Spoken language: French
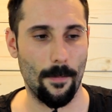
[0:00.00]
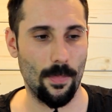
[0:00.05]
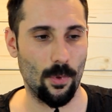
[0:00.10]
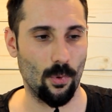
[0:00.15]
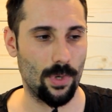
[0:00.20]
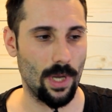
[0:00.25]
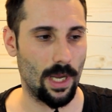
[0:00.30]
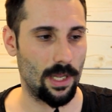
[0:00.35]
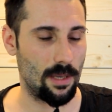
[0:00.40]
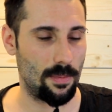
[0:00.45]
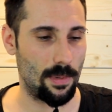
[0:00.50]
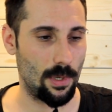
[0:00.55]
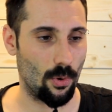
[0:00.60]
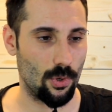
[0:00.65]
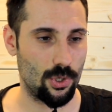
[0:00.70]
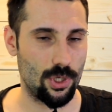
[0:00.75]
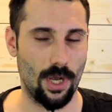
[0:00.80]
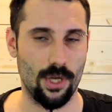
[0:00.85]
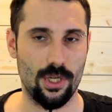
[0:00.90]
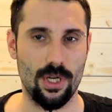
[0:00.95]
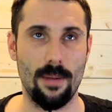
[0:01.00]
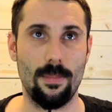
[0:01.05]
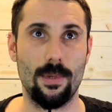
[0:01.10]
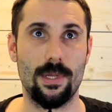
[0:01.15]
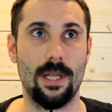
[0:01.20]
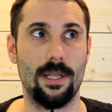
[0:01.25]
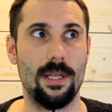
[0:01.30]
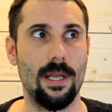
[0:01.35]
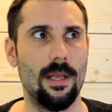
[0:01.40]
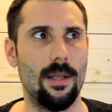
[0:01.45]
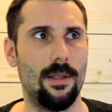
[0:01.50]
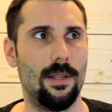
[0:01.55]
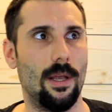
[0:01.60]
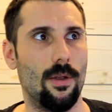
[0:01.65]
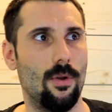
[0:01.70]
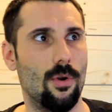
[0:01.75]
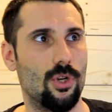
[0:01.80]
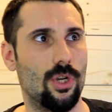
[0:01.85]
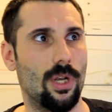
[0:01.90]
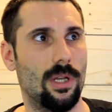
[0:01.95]
Donc avec des piles rechargeables, c'était
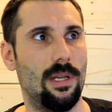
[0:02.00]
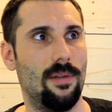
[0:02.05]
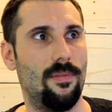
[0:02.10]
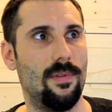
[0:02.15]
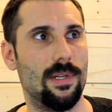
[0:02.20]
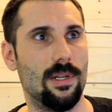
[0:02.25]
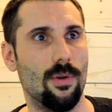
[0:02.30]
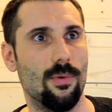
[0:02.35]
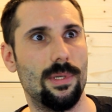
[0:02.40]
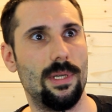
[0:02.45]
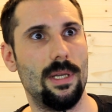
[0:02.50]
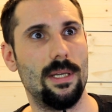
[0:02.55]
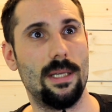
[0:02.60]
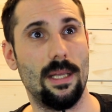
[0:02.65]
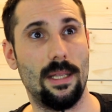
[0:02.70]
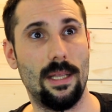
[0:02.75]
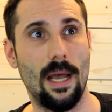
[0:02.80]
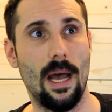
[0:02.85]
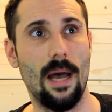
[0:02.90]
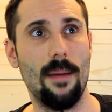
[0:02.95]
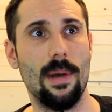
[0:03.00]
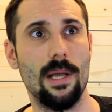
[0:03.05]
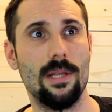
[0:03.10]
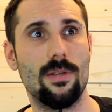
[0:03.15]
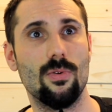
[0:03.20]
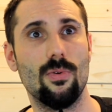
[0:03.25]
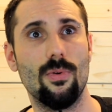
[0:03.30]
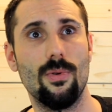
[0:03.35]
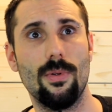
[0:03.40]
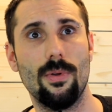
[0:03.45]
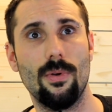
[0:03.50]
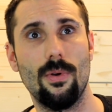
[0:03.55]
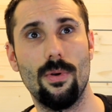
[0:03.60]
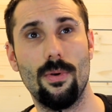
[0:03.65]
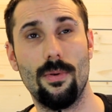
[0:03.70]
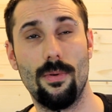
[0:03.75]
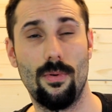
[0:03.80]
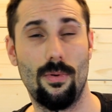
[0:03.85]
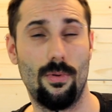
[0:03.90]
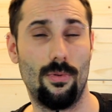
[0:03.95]
d'ailleurs je rectifie ça aussi, c'est des Amazon
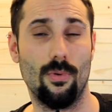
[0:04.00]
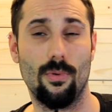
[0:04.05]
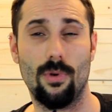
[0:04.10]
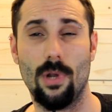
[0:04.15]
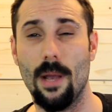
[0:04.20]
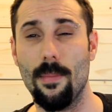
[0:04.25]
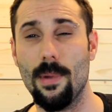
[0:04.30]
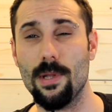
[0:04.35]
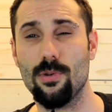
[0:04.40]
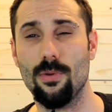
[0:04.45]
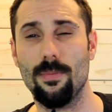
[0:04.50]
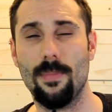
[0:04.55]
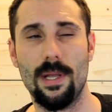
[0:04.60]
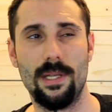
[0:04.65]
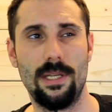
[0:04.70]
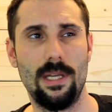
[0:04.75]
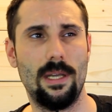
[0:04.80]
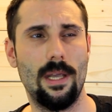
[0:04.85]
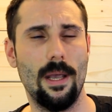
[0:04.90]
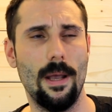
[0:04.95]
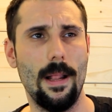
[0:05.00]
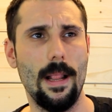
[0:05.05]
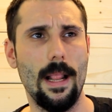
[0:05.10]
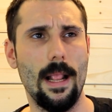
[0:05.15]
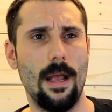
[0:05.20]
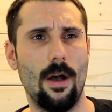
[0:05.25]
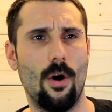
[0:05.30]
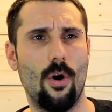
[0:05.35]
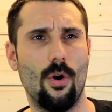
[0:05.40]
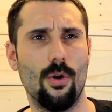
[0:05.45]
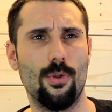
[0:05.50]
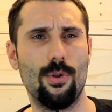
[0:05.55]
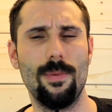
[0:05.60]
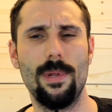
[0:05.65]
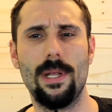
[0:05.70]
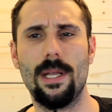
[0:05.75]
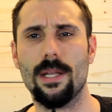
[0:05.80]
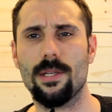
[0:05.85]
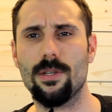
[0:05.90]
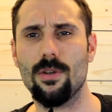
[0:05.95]
euh, donc Amazon basique en
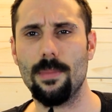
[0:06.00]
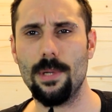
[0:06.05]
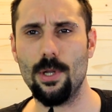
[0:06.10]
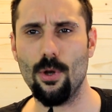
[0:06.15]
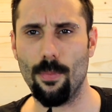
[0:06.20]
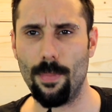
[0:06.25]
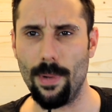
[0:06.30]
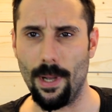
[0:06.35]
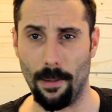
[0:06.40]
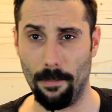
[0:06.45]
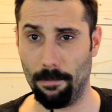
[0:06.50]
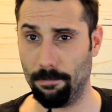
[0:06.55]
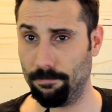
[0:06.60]
2400 mAh.